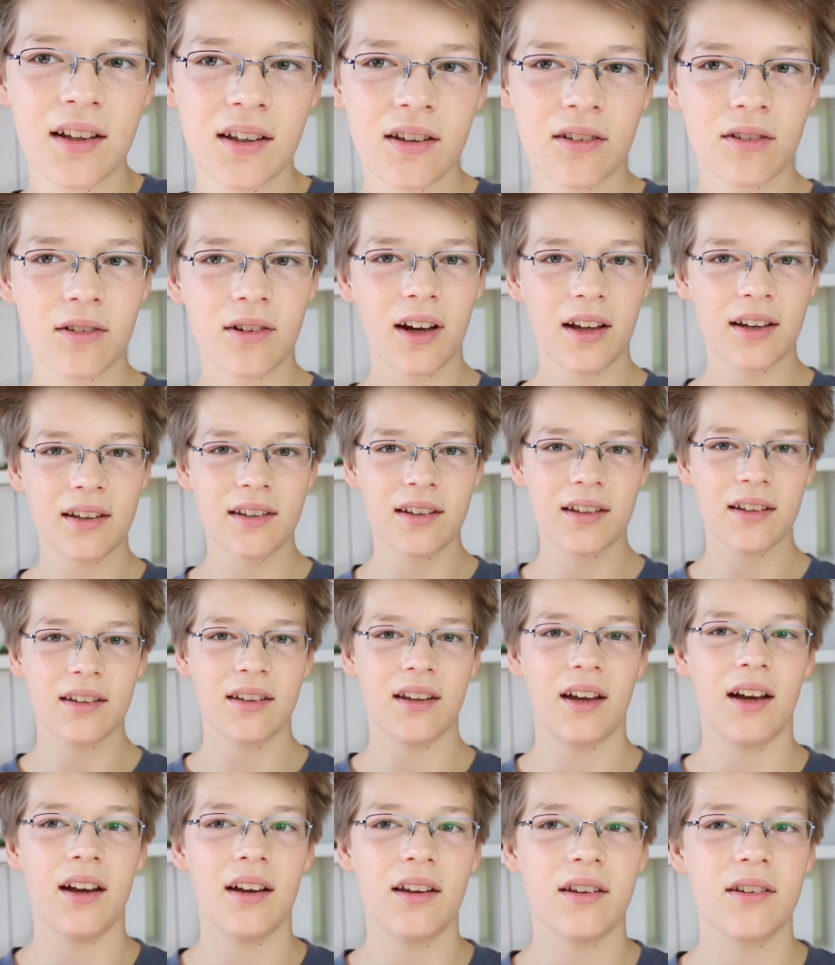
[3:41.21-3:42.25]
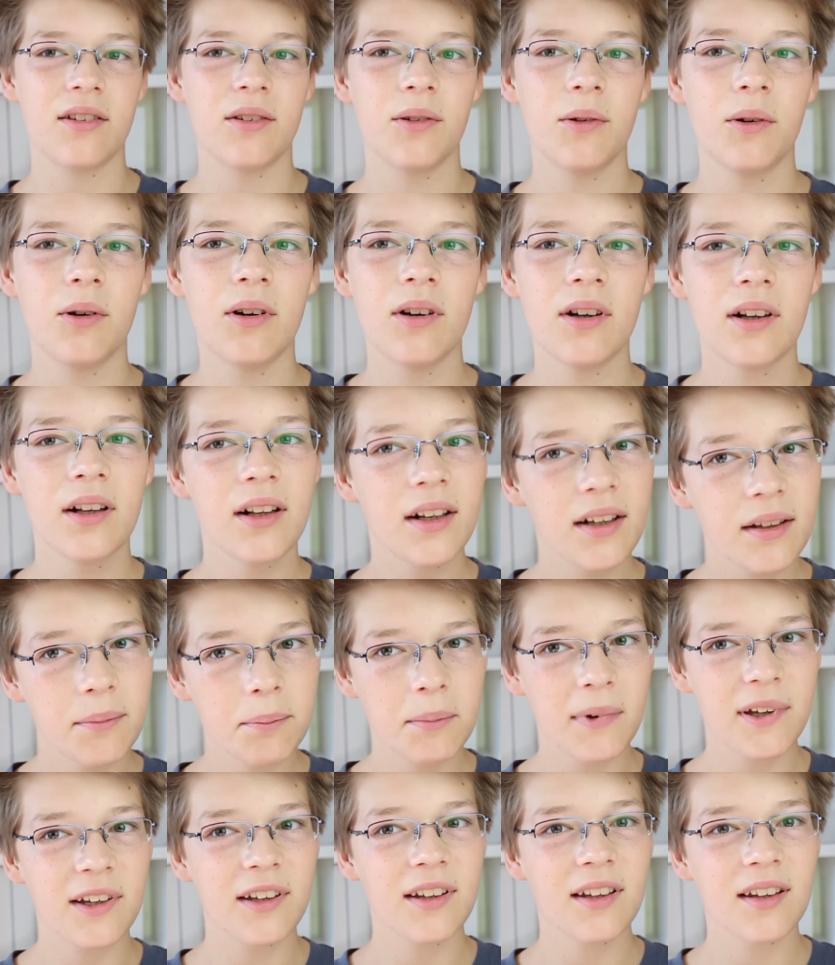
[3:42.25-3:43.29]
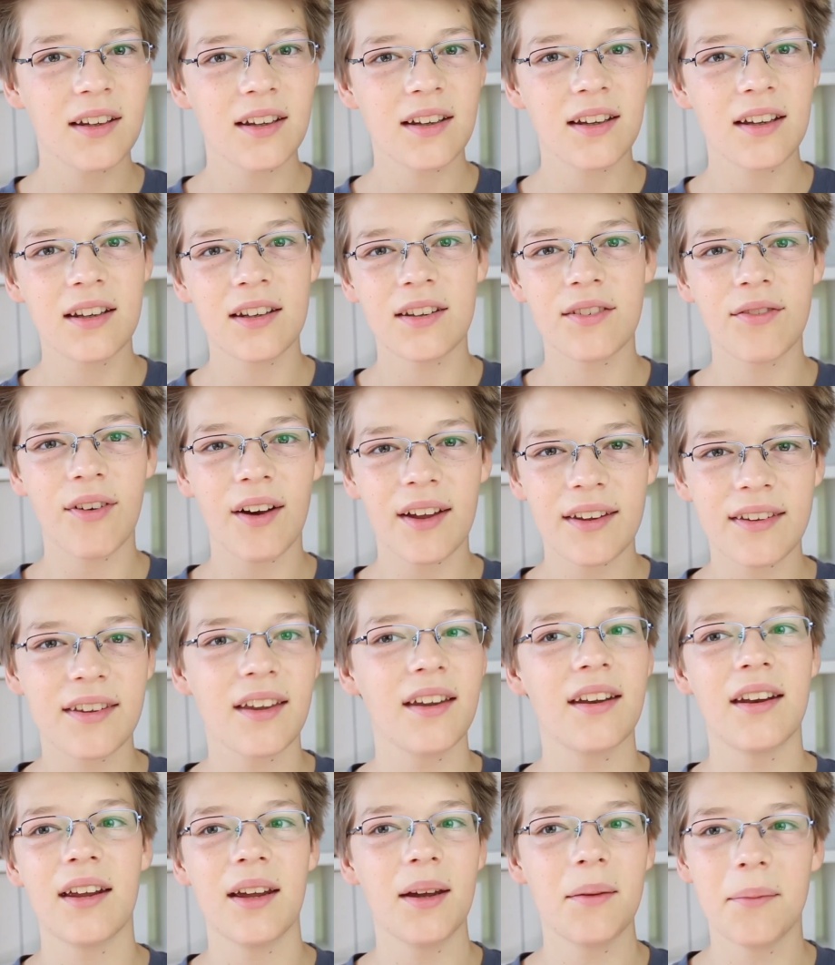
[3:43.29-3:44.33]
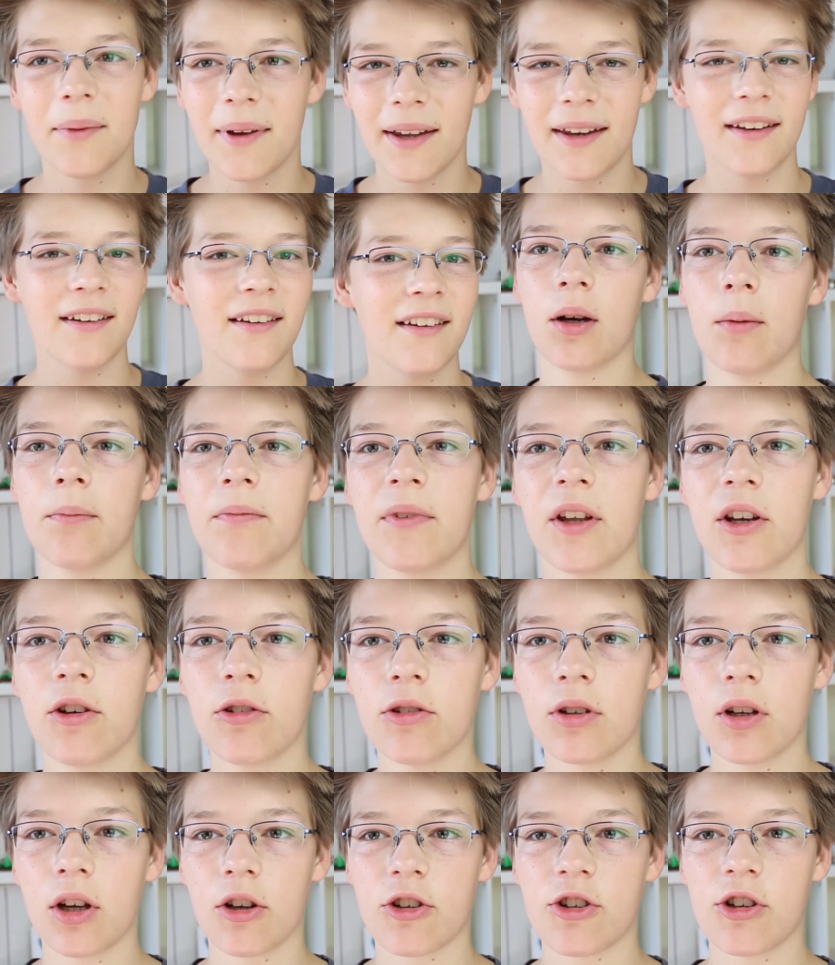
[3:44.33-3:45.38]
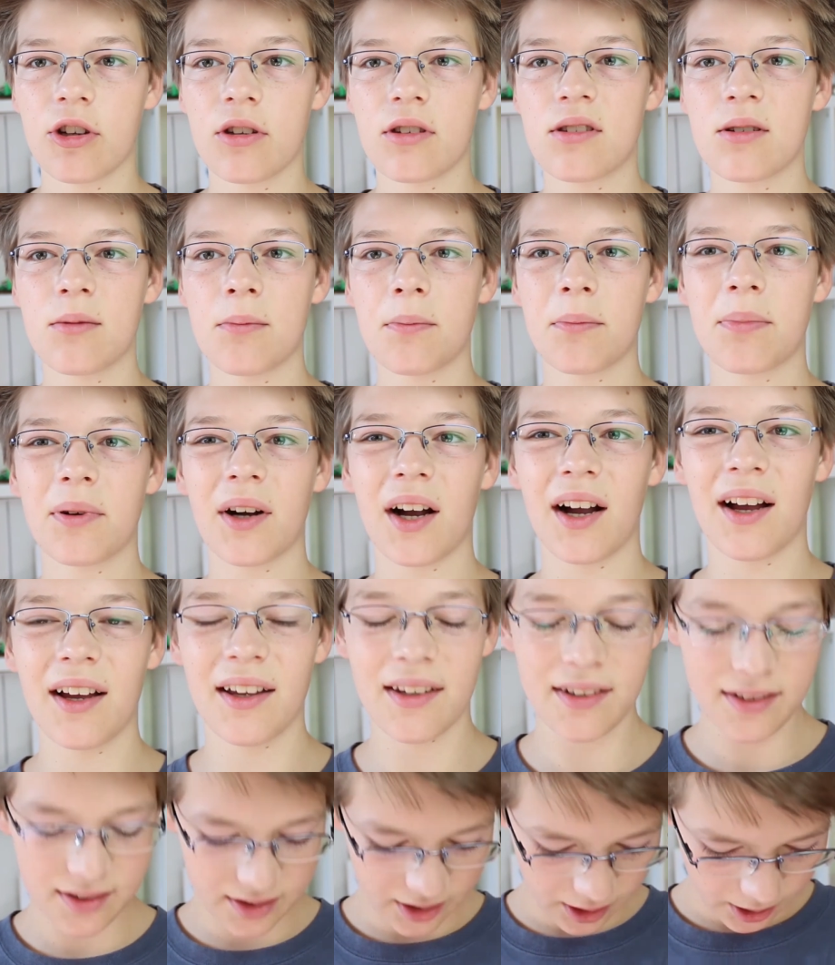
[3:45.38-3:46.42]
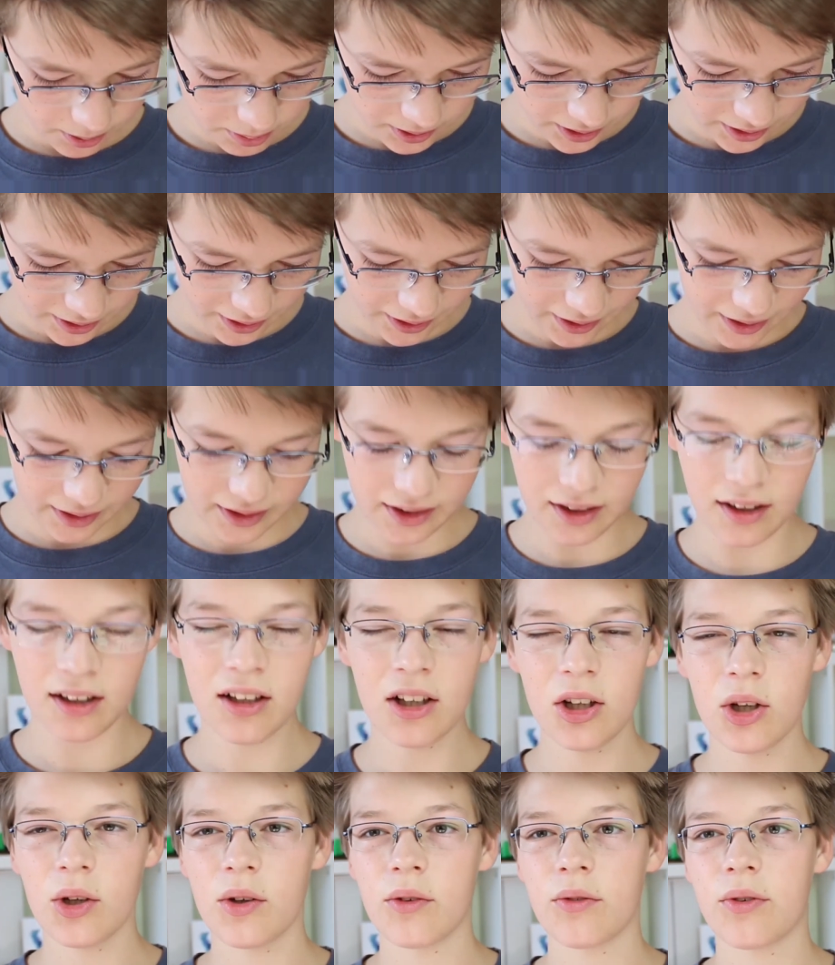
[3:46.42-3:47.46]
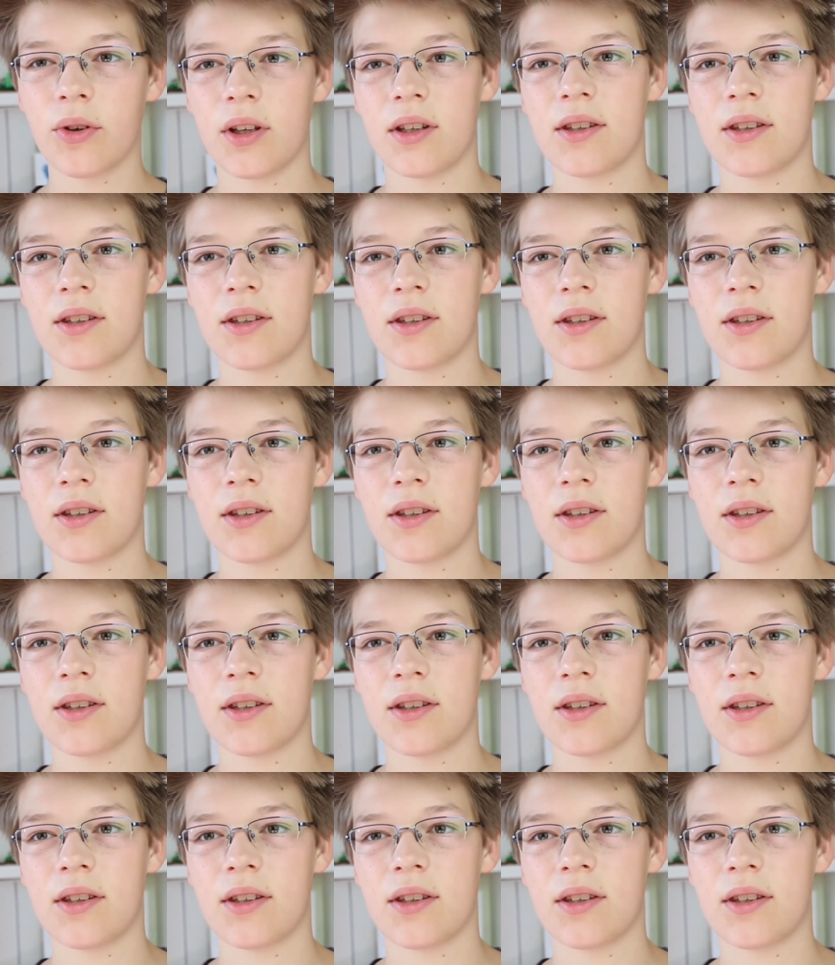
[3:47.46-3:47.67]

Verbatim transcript: Du kannst es also mit ins Wasser nehmen. Kommen wir nun auch schon zum Preis der Apple-Geräte. Für